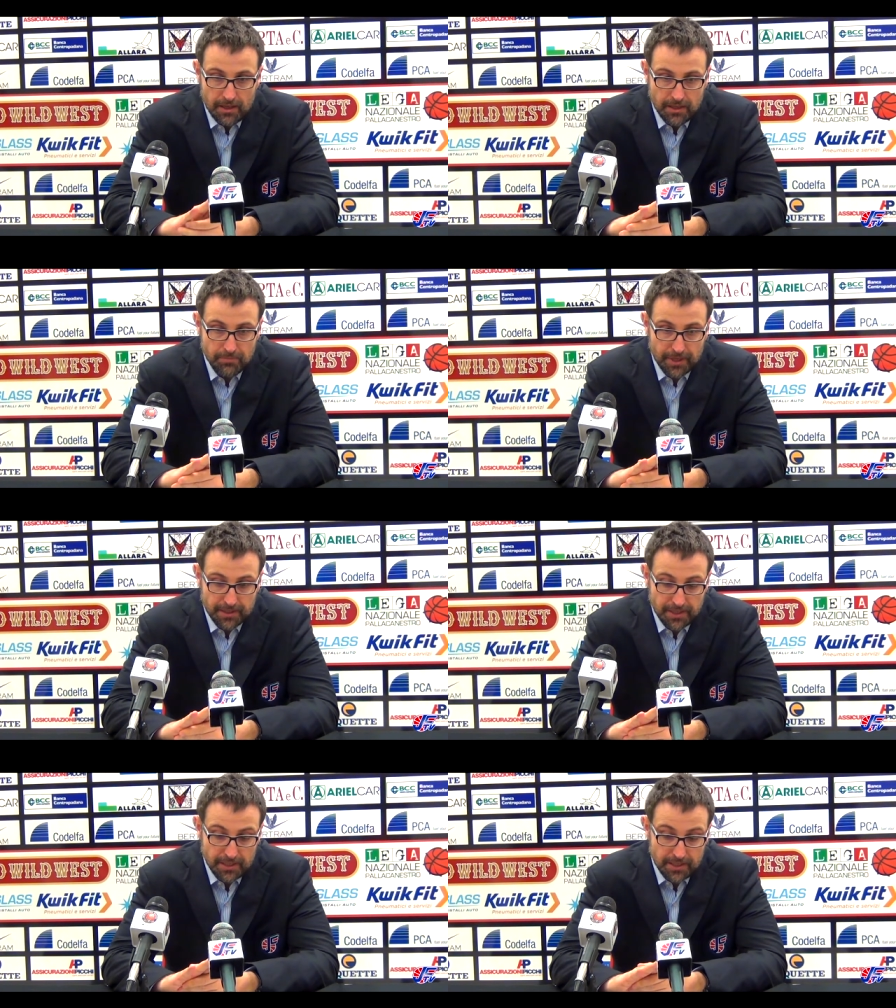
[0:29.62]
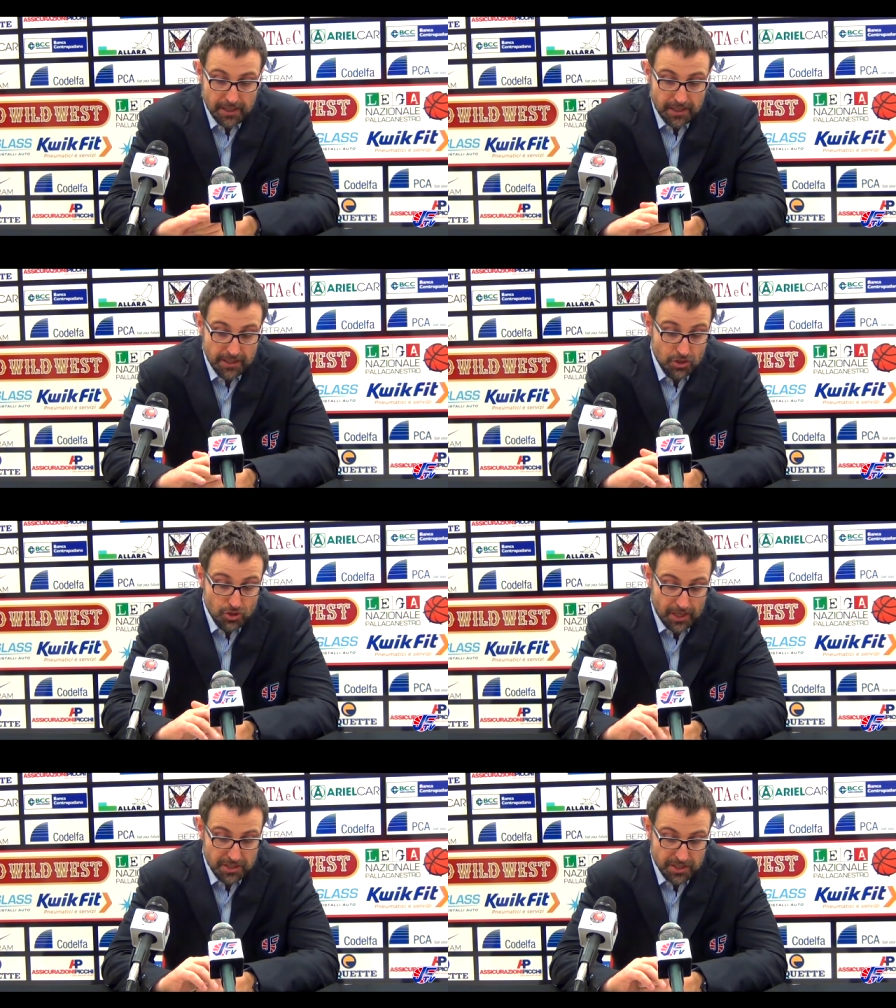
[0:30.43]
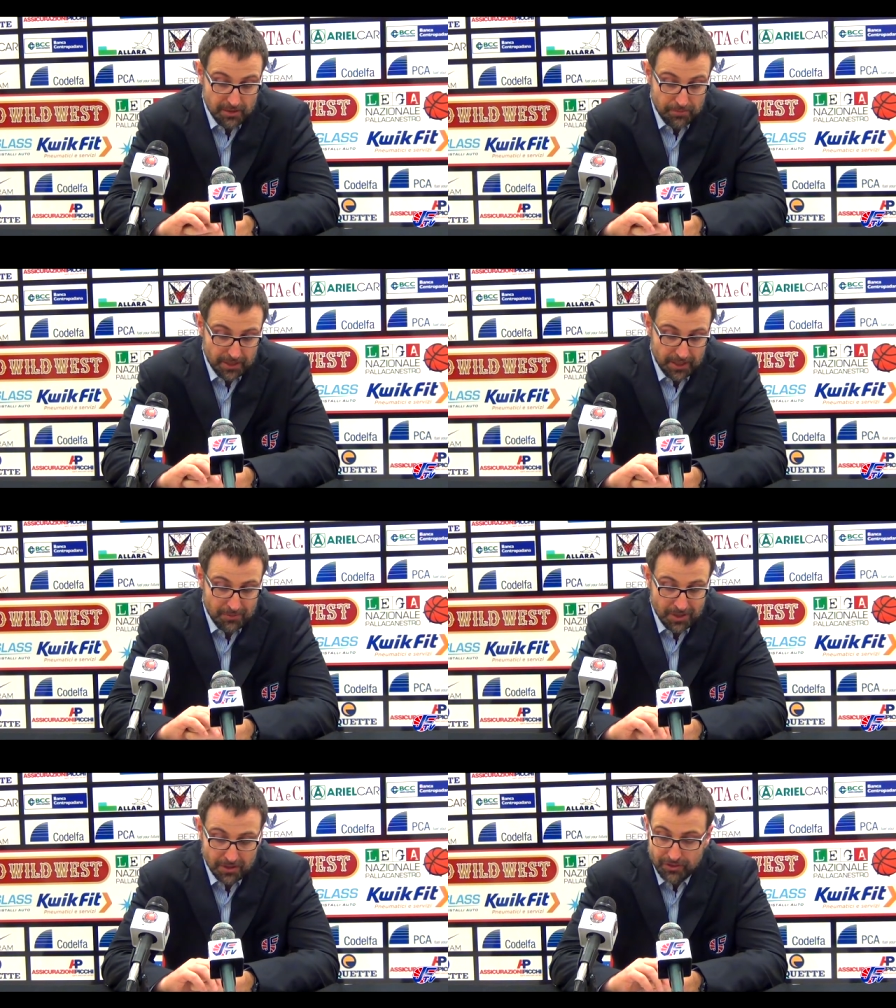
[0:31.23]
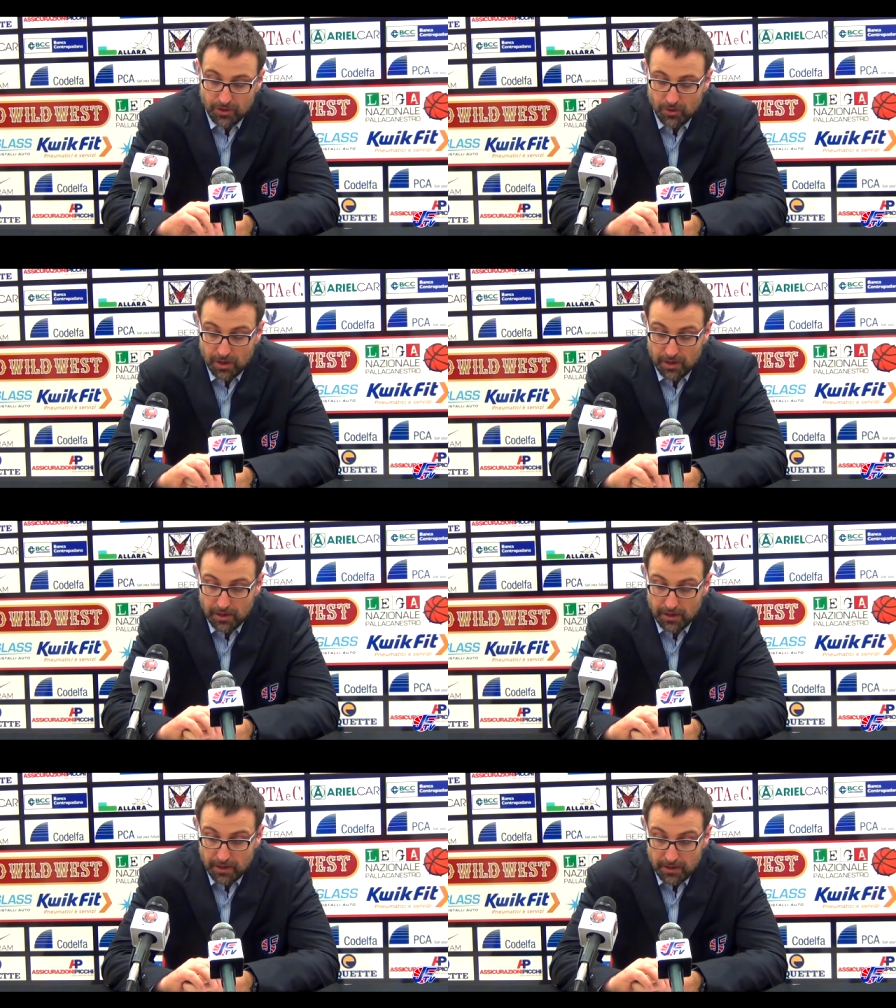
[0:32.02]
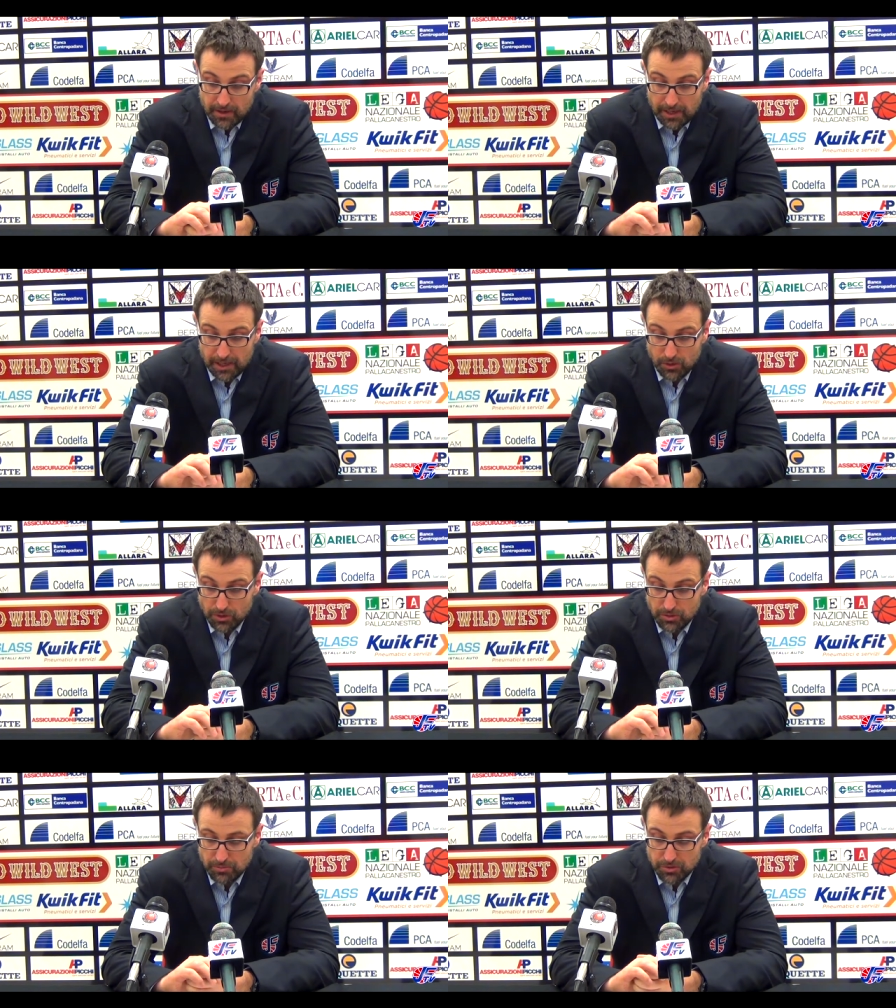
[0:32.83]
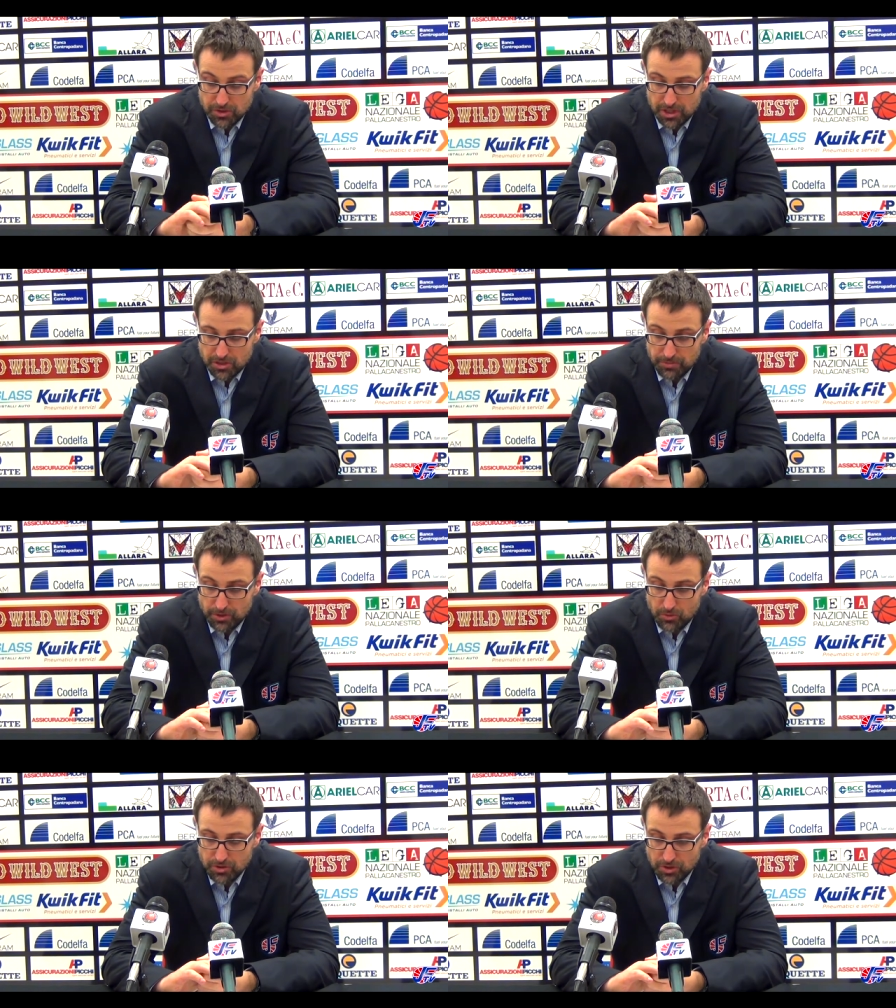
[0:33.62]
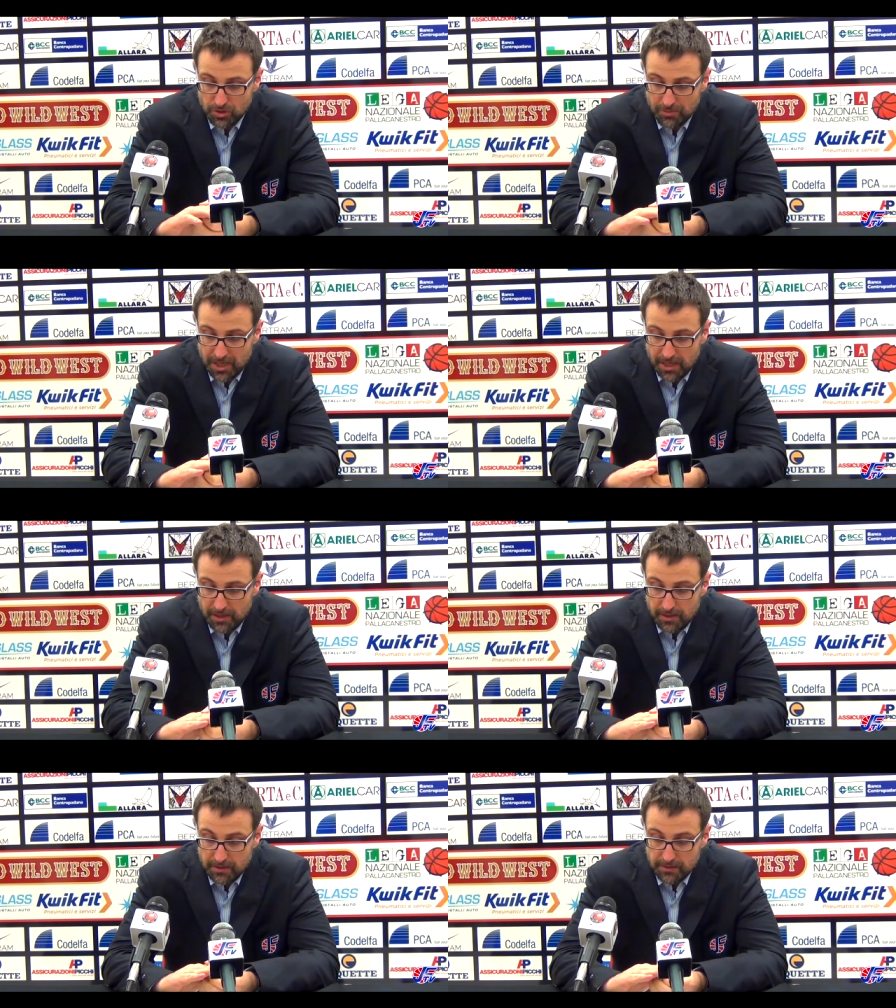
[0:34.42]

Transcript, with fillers: in partita e di giocarcela praticamente fino a, all'ultimo possesso, per cui secondo me